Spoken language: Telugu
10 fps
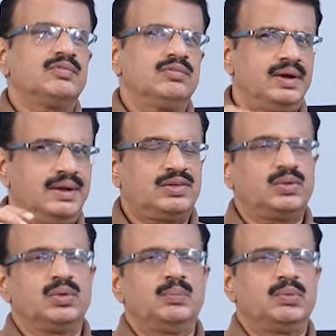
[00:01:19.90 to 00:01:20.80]
వయస్సు
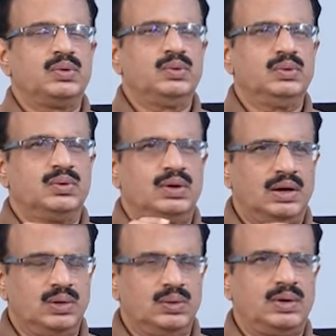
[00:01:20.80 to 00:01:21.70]
ఉన్నప్పుడు
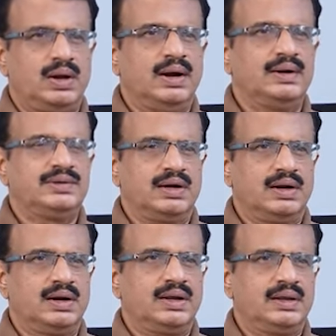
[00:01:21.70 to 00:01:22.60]
నలుగురు గ్రాండ్
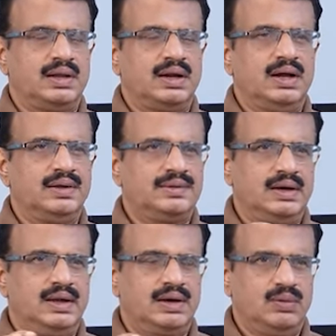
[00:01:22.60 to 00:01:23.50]
చిల్డ్రన్కి తన
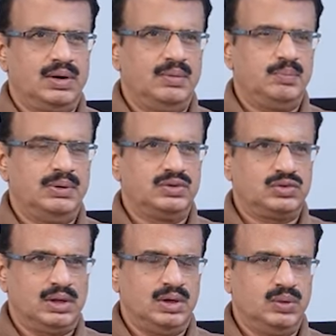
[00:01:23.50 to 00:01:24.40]
ఆస్తిని ఈక్వల్గా
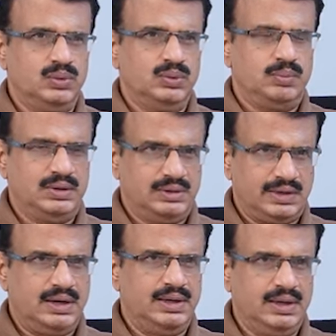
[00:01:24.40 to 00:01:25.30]
పంచుతాడు
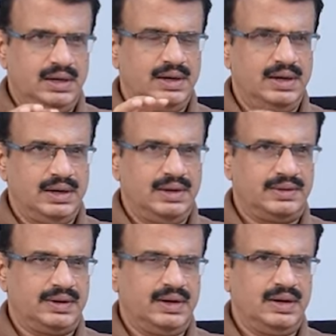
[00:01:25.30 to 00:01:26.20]
పంచాలి అని ఆయన
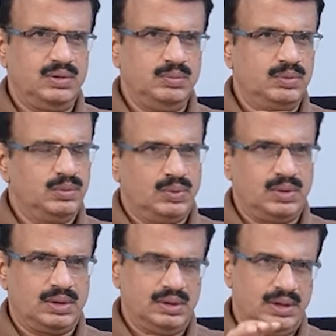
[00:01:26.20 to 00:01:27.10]
డిసైడ్ అయ్యాడు నువ్వు
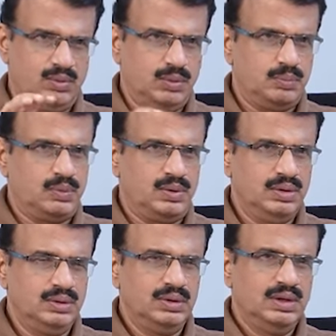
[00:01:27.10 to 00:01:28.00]
కూడా దానికి
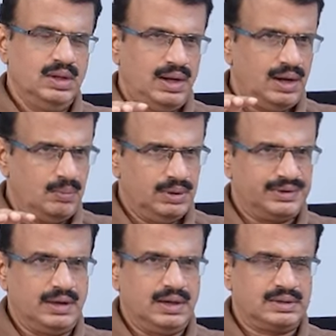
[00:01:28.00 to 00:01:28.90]
ఒప్పుకున్నావు అమ్మ
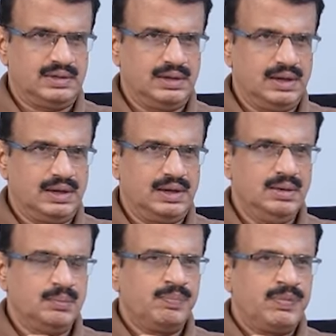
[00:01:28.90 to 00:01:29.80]
సాక్షి దానికి
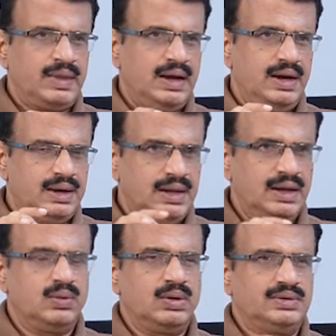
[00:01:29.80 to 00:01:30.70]
అయినా
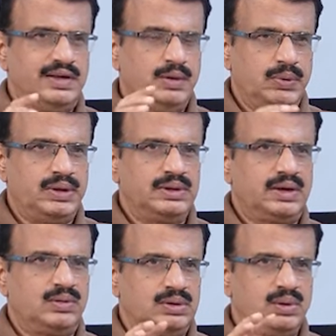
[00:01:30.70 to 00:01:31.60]
కూడా చనిపోయిన
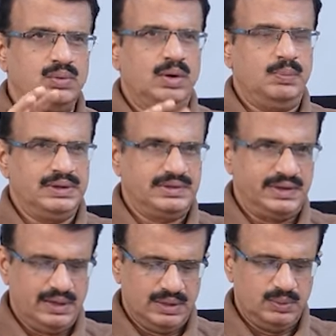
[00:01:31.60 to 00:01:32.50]
తర్వాత నువ్వు ఆ పని
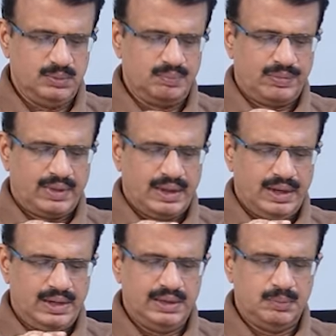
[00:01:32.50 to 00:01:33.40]
చేయలేదు
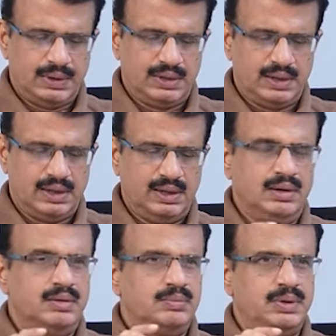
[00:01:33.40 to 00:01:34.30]
అనేది ప్రధానంగా
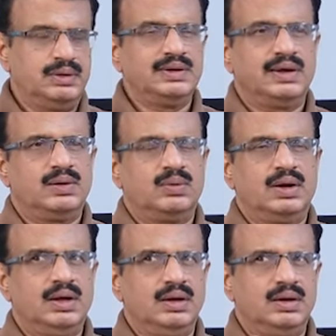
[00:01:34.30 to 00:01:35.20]
పని చేయకుండా